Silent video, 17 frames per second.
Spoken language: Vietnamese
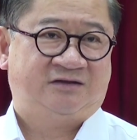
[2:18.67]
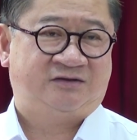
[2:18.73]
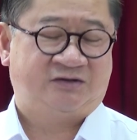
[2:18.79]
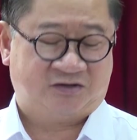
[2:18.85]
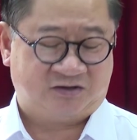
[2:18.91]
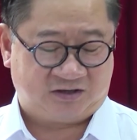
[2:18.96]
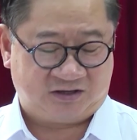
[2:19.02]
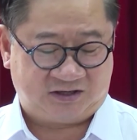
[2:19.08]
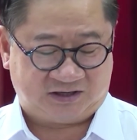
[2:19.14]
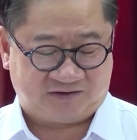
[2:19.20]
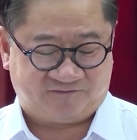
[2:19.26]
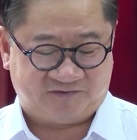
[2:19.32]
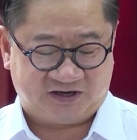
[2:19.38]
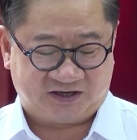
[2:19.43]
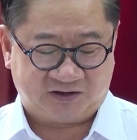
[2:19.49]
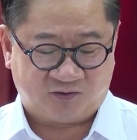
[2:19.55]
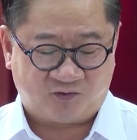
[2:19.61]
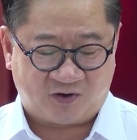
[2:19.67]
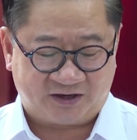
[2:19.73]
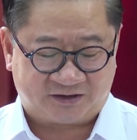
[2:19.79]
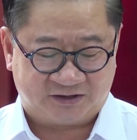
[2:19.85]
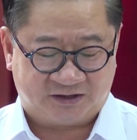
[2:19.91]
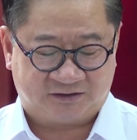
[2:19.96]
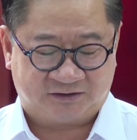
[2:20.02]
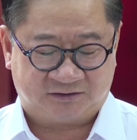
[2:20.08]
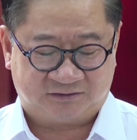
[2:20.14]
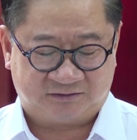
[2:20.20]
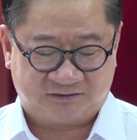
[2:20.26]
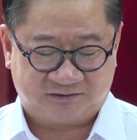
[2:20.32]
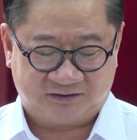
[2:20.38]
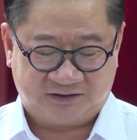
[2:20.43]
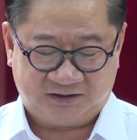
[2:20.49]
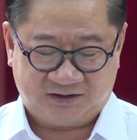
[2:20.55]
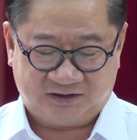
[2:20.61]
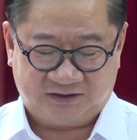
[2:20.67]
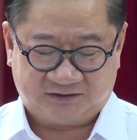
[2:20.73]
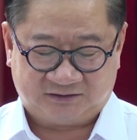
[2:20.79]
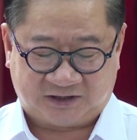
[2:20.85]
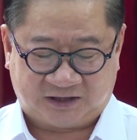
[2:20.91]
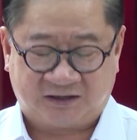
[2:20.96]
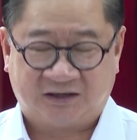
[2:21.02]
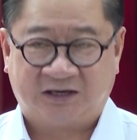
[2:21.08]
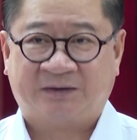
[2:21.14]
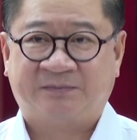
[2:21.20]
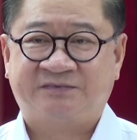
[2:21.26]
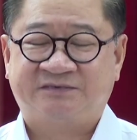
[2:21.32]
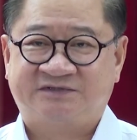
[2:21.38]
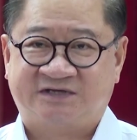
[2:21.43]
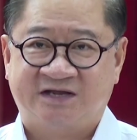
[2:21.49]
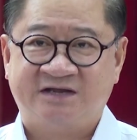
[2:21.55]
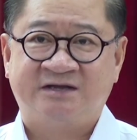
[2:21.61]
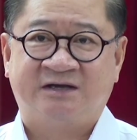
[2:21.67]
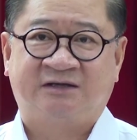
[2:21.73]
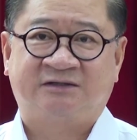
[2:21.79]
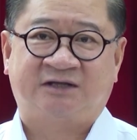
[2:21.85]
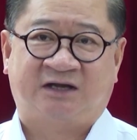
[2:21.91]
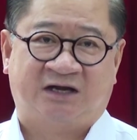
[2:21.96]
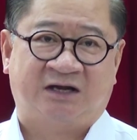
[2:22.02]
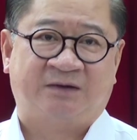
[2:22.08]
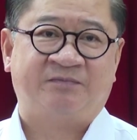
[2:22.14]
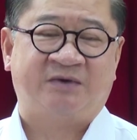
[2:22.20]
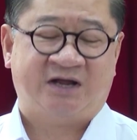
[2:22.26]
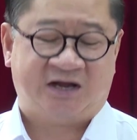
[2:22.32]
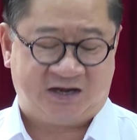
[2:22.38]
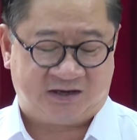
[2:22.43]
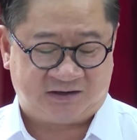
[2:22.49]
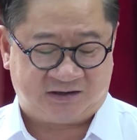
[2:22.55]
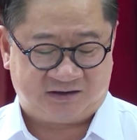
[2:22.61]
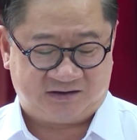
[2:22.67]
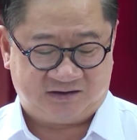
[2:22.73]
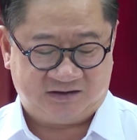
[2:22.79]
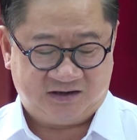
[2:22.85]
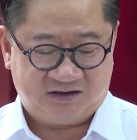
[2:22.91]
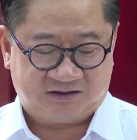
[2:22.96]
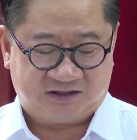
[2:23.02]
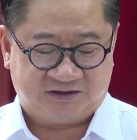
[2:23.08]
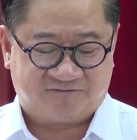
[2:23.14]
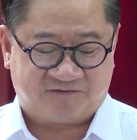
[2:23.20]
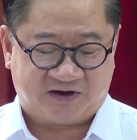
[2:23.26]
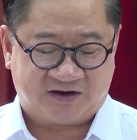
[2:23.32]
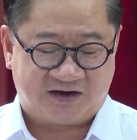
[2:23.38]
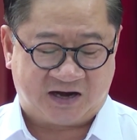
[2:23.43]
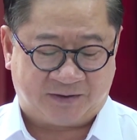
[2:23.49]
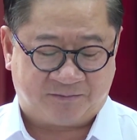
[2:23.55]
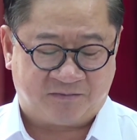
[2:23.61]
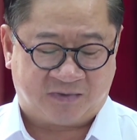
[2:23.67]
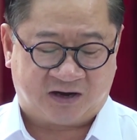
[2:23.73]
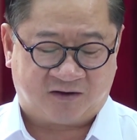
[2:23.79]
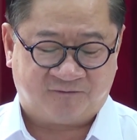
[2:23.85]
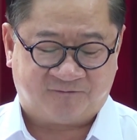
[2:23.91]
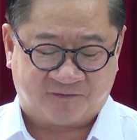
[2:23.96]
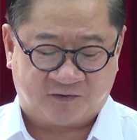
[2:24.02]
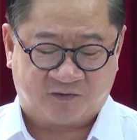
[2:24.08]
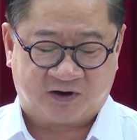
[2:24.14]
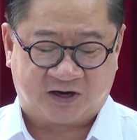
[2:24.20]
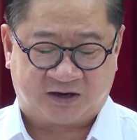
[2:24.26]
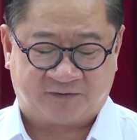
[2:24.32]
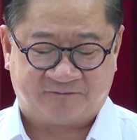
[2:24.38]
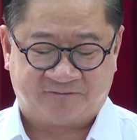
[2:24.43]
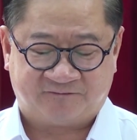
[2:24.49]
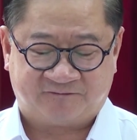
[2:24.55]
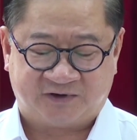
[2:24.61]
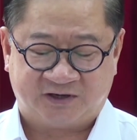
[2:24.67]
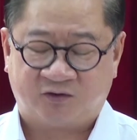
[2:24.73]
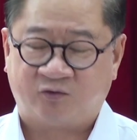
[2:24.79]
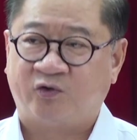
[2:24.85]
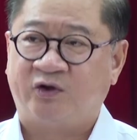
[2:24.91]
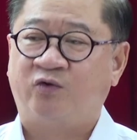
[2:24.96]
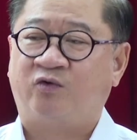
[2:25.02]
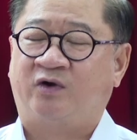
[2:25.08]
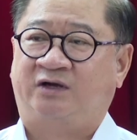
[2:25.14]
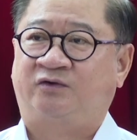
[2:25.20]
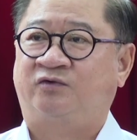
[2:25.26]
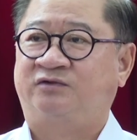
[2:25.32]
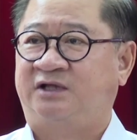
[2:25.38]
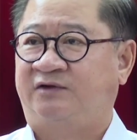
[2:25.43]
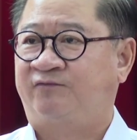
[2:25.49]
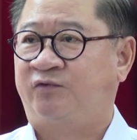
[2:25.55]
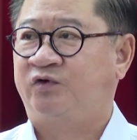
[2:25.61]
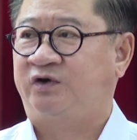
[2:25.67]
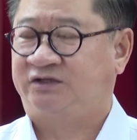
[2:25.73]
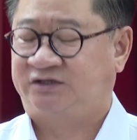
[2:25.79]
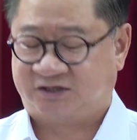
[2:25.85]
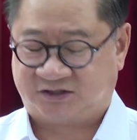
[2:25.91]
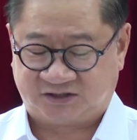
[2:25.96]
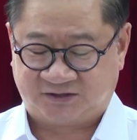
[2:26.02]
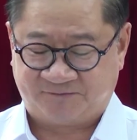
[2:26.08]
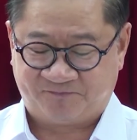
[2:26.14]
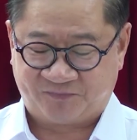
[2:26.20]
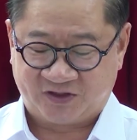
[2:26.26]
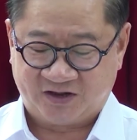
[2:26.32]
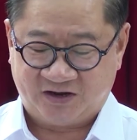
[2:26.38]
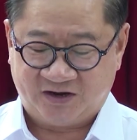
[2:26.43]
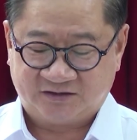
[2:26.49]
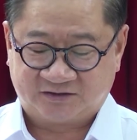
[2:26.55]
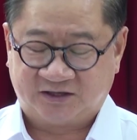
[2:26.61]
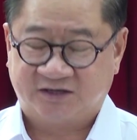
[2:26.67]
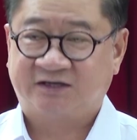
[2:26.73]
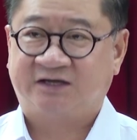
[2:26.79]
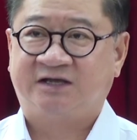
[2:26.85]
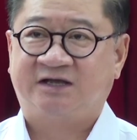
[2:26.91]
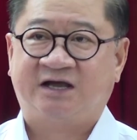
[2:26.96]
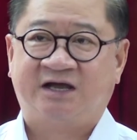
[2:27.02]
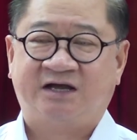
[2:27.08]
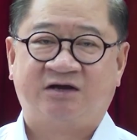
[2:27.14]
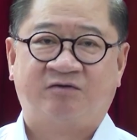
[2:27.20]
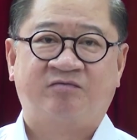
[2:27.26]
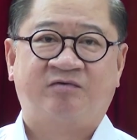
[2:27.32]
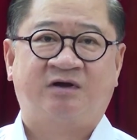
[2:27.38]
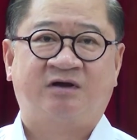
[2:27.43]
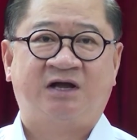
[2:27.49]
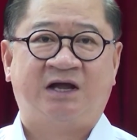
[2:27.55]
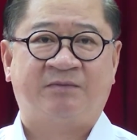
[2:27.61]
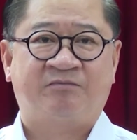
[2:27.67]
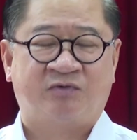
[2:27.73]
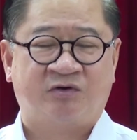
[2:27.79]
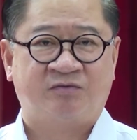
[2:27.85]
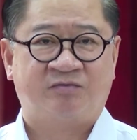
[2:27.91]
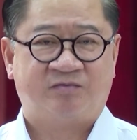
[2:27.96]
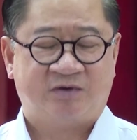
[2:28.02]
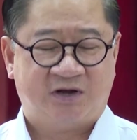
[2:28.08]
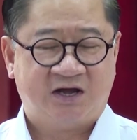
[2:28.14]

do đó là về cái quá trình thành lập, xây dựng, thành lập đề án thì phải đảm bảo phù hợp với quy hoạch của thành phố Cần Thơ thời kỳ 2021